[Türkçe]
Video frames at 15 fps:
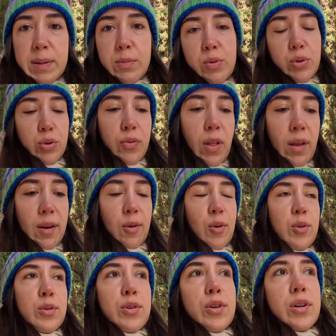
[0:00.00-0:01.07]
bir buçuk falan
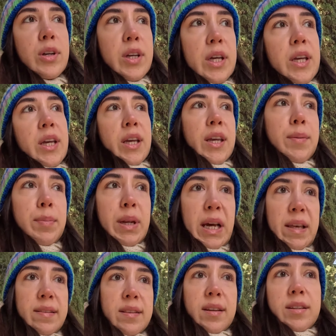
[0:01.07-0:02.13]
oldu.
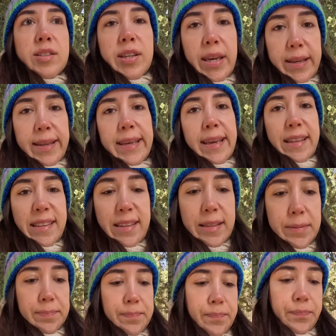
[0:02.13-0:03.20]
Biraz da şehri
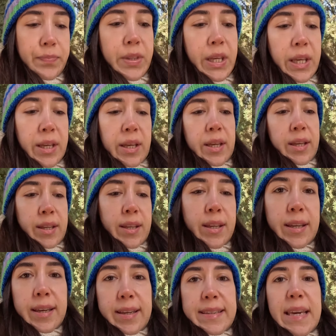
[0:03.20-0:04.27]
gezeyim.
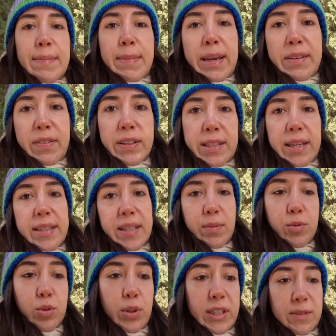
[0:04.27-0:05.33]
Ee, yemek falan
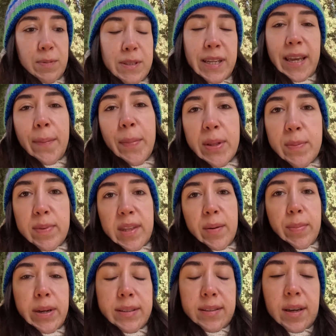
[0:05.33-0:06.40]
yiyeyim çünkü hiçbir şey yemedim
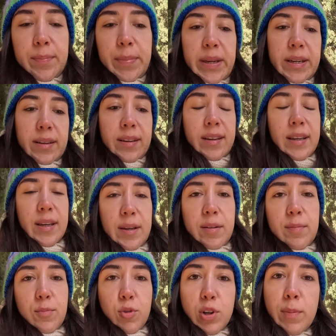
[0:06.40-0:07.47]
sabahtan beri.
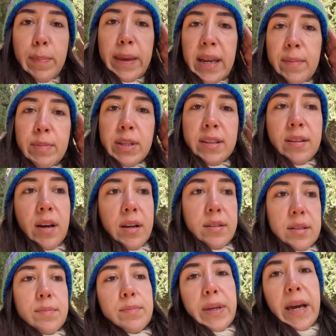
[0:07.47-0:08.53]
Bu arada beremi de
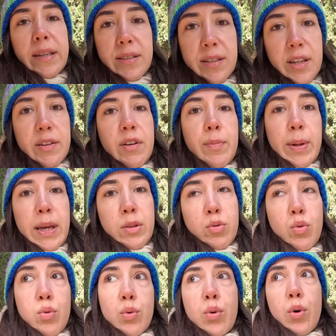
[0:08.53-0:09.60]
taktım. Gerçekten hava biraz
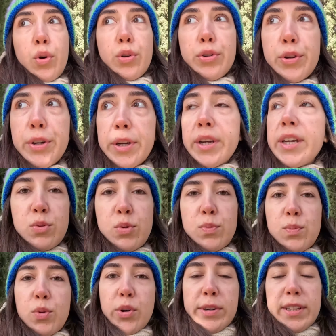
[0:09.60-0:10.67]
soğuk oldu.
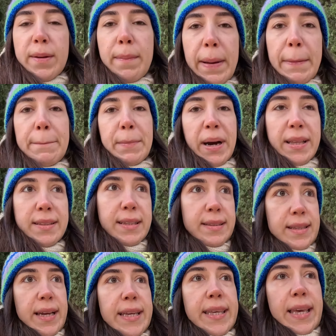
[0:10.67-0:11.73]
Dün bu arada ben
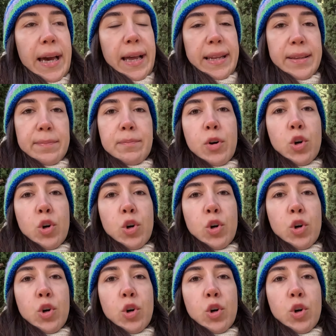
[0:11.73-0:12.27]
Madrid'den geldim